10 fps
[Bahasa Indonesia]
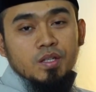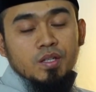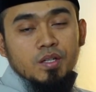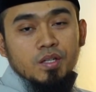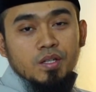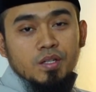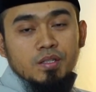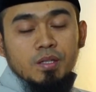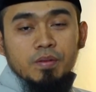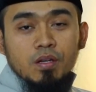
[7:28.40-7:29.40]
Uh,
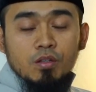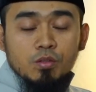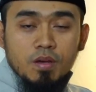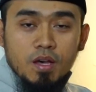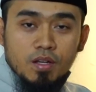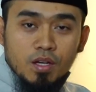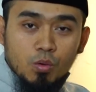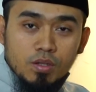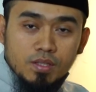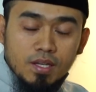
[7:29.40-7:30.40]
tapi Allah Subhanahu
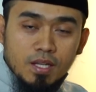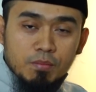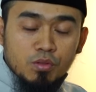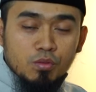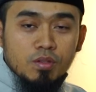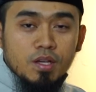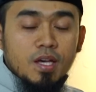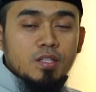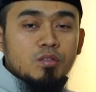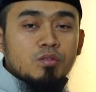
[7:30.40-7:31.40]
wa taala
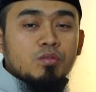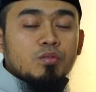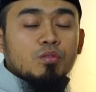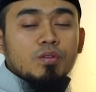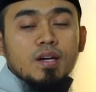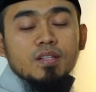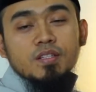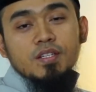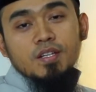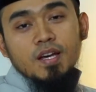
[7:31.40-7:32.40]
menurunkan Quran
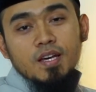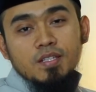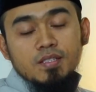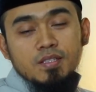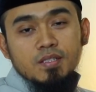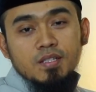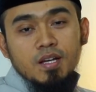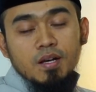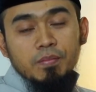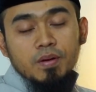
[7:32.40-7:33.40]
ini dengan
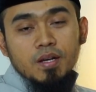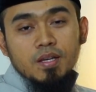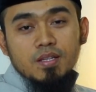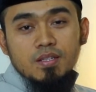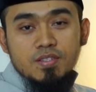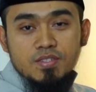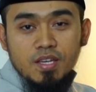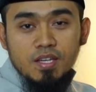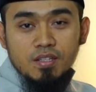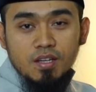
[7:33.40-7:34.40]
apa?
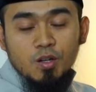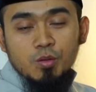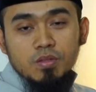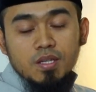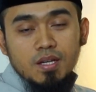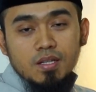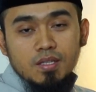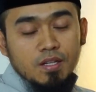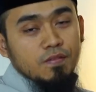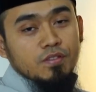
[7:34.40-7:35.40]
lisan Arabi yang
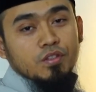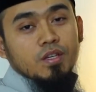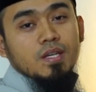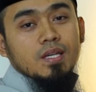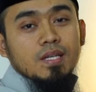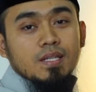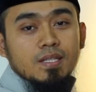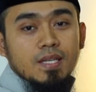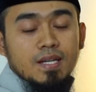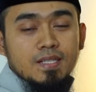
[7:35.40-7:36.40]
yang fasih.
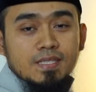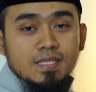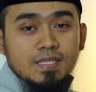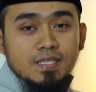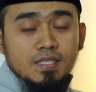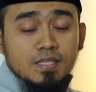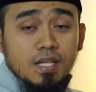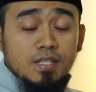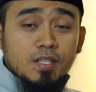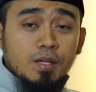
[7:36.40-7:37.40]
Ya.
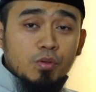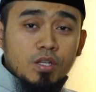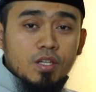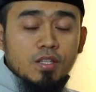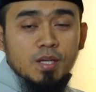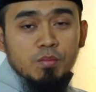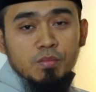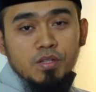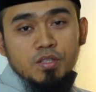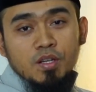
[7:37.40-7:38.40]
Nah, tidak boleh kita
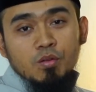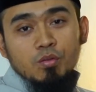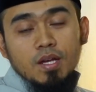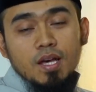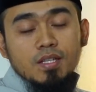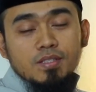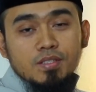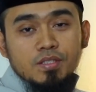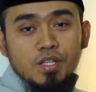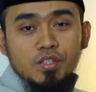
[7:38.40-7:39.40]
membaca Al-Qur'an
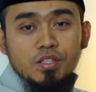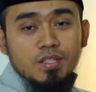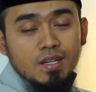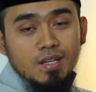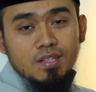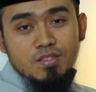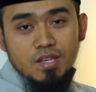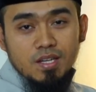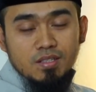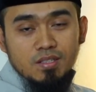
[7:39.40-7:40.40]
nanti dengan
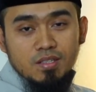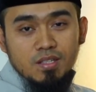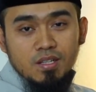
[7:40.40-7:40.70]
lisan